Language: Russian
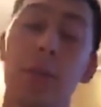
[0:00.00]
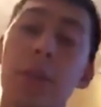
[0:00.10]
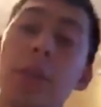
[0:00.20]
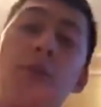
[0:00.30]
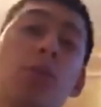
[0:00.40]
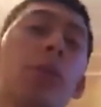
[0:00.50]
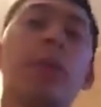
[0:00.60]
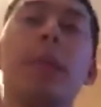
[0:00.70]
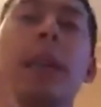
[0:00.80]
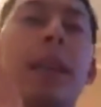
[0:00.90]
То есть не нужно
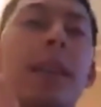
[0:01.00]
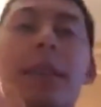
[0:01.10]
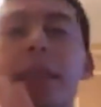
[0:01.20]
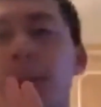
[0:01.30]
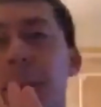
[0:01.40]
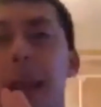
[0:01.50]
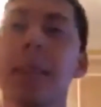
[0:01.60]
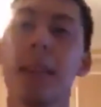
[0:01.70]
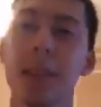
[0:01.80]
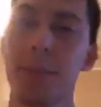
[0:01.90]
никаких там
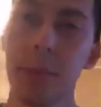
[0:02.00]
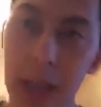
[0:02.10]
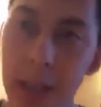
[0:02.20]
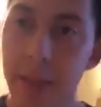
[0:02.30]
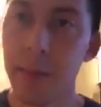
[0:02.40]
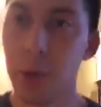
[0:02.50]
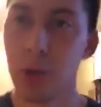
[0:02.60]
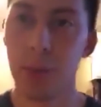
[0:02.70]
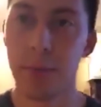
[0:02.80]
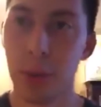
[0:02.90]
контент-планов
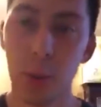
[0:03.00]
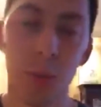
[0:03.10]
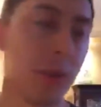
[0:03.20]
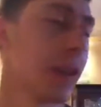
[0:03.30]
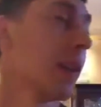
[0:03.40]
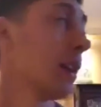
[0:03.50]
мощных придумывать.